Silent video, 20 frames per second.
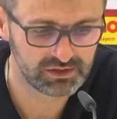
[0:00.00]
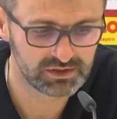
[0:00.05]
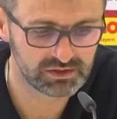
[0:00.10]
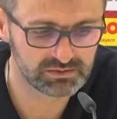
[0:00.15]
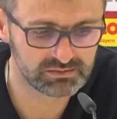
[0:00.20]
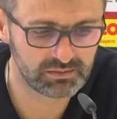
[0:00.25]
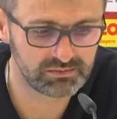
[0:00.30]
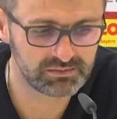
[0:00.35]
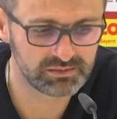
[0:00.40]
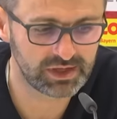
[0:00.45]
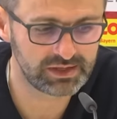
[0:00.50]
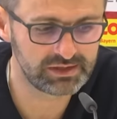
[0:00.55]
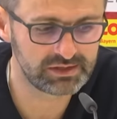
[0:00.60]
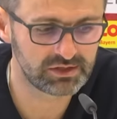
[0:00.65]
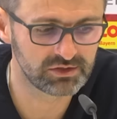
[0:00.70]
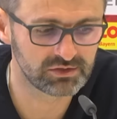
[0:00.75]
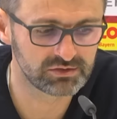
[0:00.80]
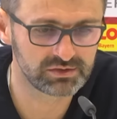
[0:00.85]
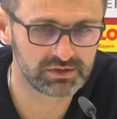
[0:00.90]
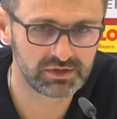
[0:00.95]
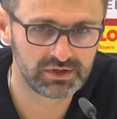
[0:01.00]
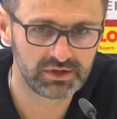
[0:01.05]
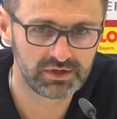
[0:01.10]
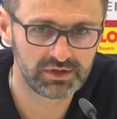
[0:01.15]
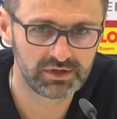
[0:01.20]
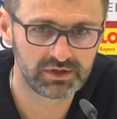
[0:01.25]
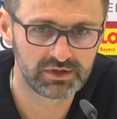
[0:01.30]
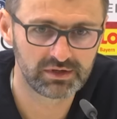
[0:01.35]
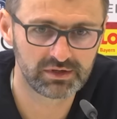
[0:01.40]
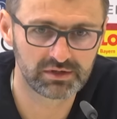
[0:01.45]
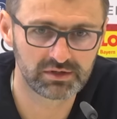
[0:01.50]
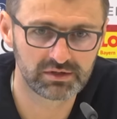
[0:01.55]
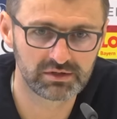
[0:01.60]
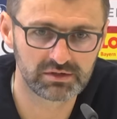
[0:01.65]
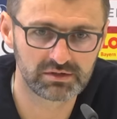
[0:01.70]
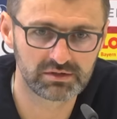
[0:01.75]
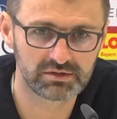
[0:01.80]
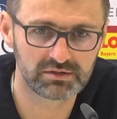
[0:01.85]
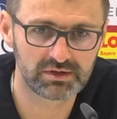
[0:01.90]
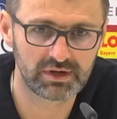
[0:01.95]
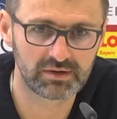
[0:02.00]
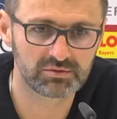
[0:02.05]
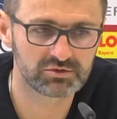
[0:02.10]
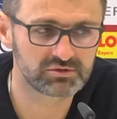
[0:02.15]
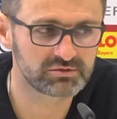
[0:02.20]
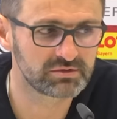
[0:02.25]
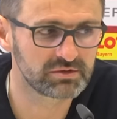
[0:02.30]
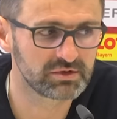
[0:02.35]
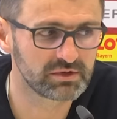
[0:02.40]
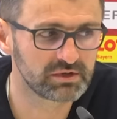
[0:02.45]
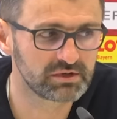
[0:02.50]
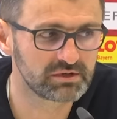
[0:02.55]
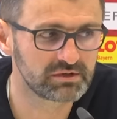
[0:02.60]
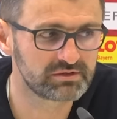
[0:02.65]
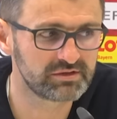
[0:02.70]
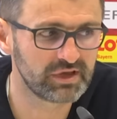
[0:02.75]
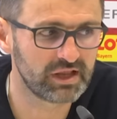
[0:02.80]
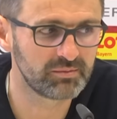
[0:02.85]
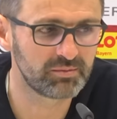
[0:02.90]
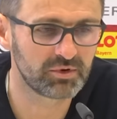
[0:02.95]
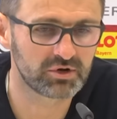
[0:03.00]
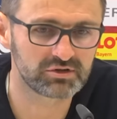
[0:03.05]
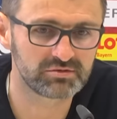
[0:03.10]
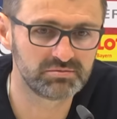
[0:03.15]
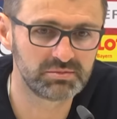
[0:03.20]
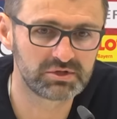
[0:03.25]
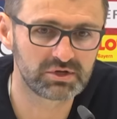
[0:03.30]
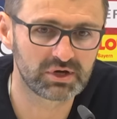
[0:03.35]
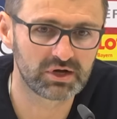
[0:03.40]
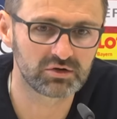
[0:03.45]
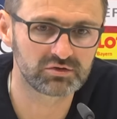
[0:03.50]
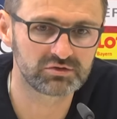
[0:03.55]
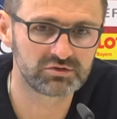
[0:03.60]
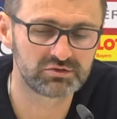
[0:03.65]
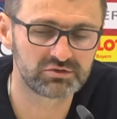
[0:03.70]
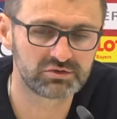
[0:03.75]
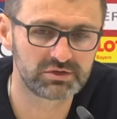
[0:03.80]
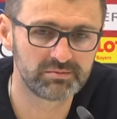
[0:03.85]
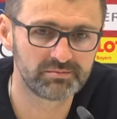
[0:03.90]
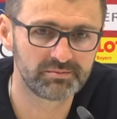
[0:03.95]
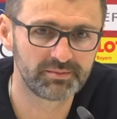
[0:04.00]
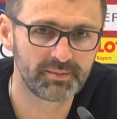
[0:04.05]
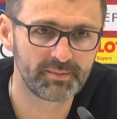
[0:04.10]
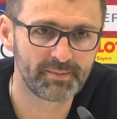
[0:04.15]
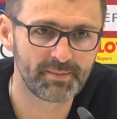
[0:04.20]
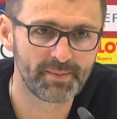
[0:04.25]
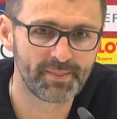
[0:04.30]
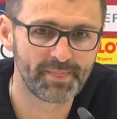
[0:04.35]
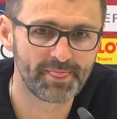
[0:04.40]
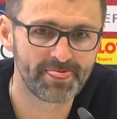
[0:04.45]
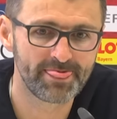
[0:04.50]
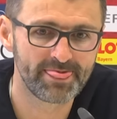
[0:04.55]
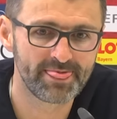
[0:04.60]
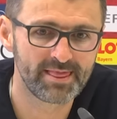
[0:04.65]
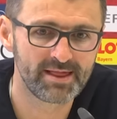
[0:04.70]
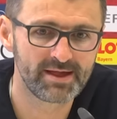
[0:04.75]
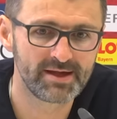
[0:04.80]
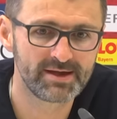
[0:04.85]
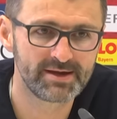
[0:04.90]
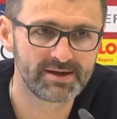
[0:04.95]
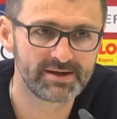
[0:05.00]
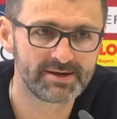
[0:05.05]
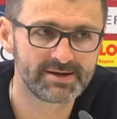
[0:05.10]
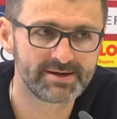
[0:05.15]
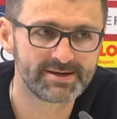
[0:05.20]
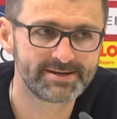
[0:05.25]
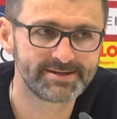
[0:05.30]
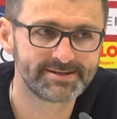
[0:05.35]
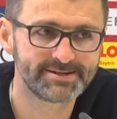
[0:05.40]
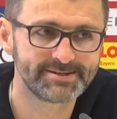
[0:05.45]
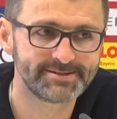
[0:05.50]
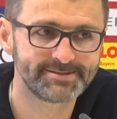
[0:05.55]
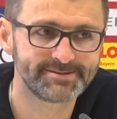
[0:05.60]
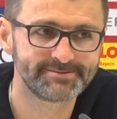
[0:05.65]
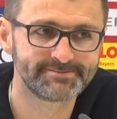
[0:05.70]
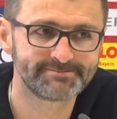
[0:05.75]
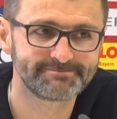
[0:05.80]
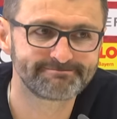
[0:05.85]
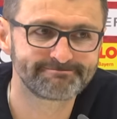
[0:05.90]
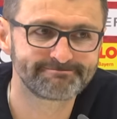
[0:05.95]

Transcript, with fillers: um am Ende dann äh, auch was äh, Zählbares mit nach Hause zu nehmen. Andi Lindner, CFTV.